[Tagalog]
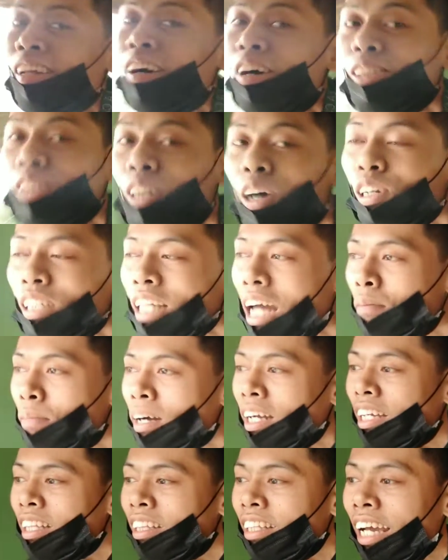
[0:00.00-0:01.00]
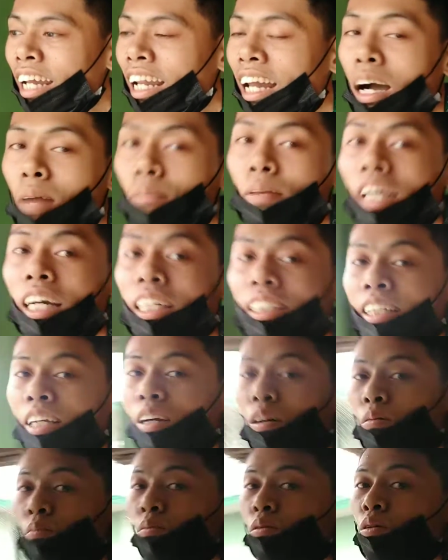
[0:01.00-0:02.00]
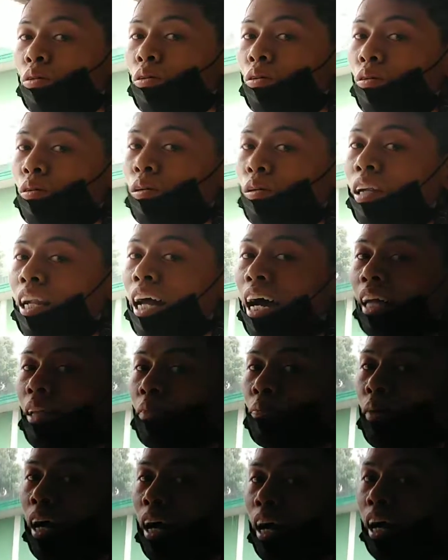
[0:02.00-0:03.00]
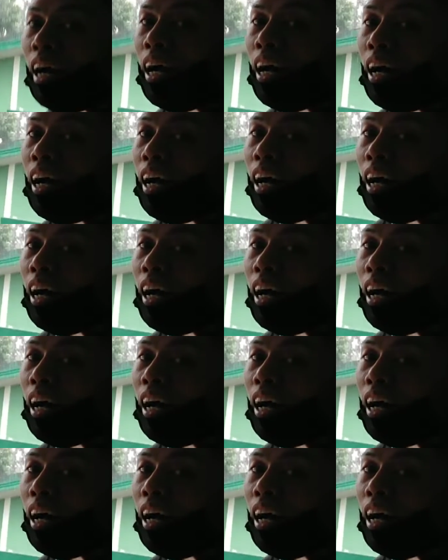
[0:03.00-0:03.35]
No? So tamang hintay lang kami kasi umuulan pa nga.